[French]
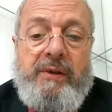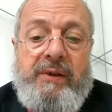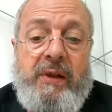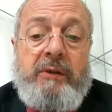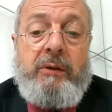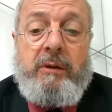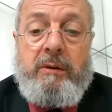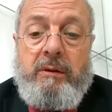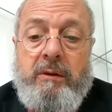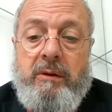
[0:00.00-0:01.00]

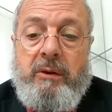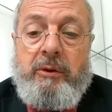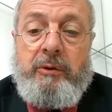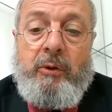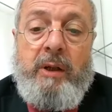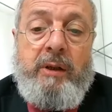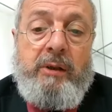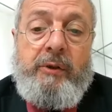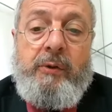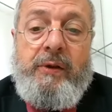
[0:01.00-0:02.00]
Scène de la
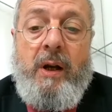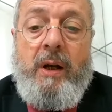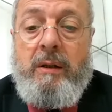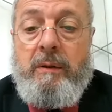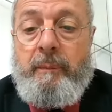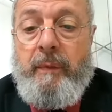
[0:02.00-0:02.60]
guerre sociale.